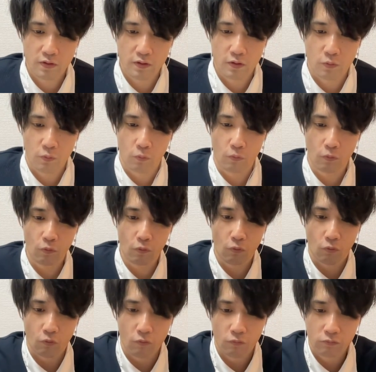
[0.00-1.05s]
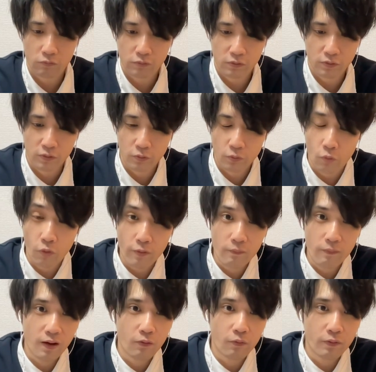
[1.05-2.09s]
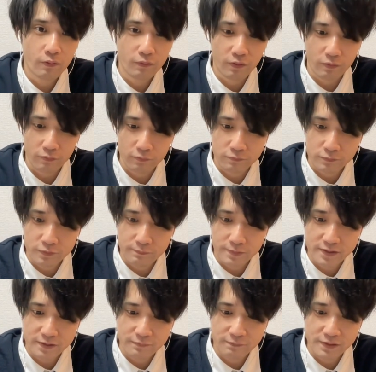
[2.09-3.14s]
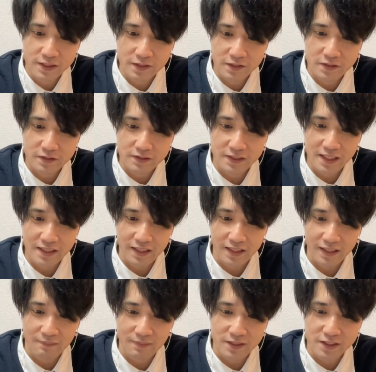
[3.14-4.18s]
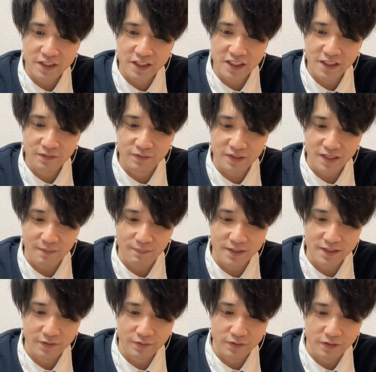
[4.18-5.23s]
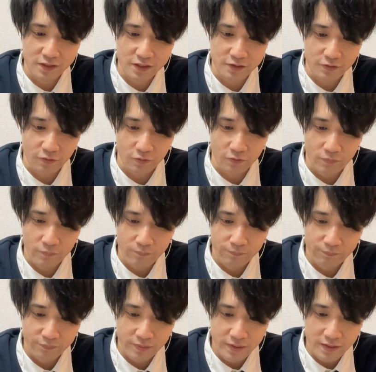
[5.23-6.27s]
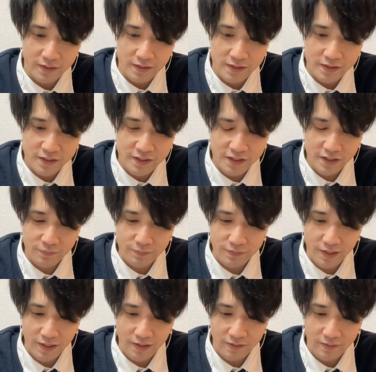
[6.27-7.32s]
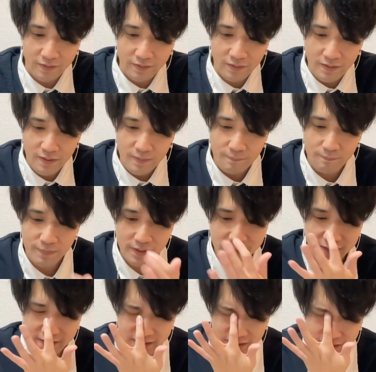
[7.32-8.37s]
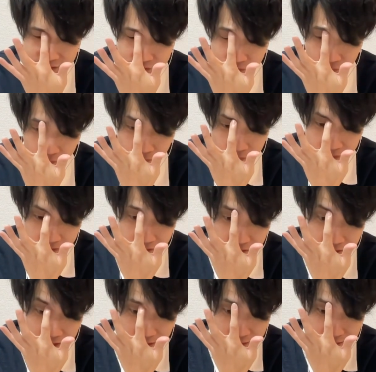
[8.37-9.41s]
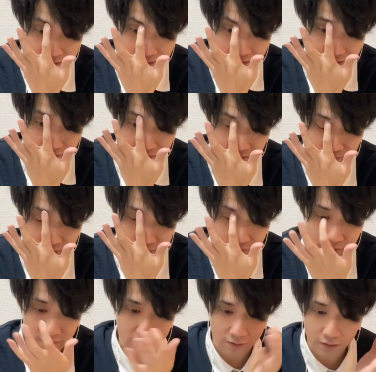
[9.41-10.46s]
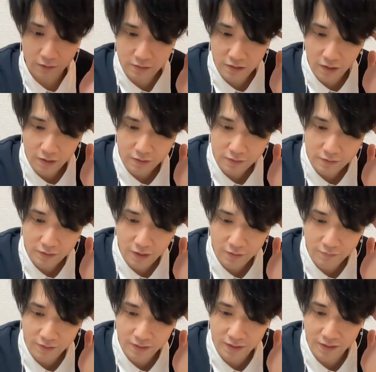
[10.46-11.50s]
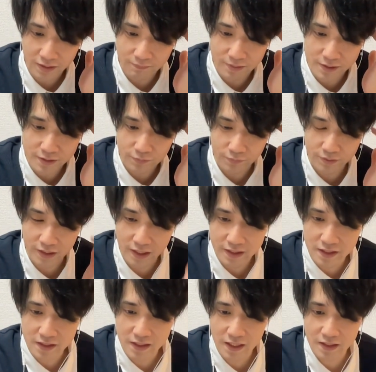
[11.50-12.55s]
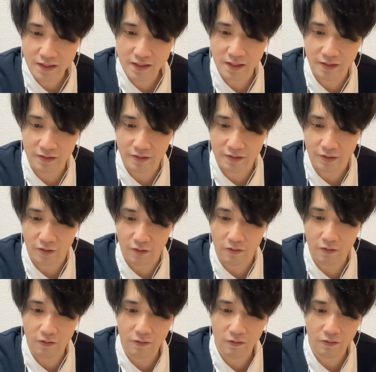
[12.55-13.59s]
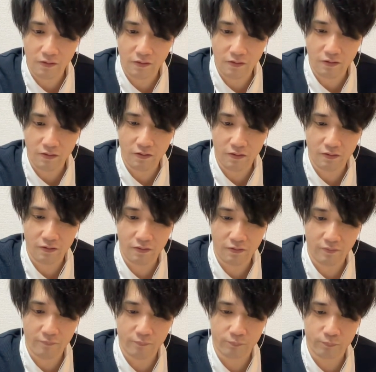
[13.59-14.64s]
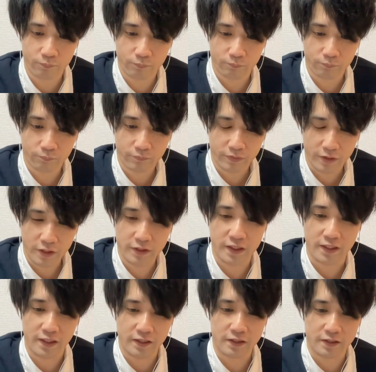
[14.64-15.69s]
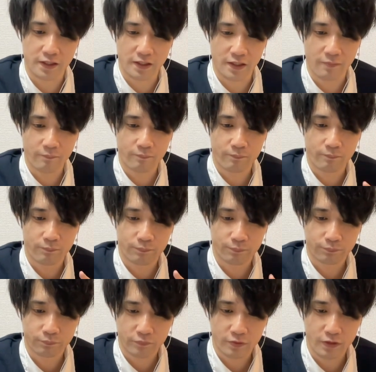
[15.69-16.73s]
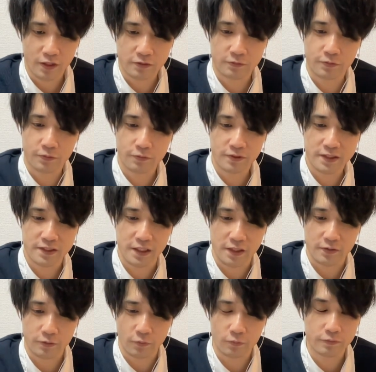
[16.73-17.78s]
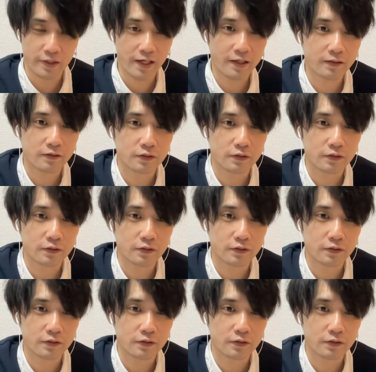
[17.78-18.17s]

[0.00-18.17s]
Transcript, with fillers: おおこれは、これは、これ、めちゃめちゃ、なんだっけ、名前、シーフね、めっちゃいいんですよ。シーフね、めっちゃいいんですよ。コインリーダー。3ターンダメージを、あ、3ターンの間ダメージを激減になったんや。はぁ。痛いね、痛いね。あ、曲消して、よくね。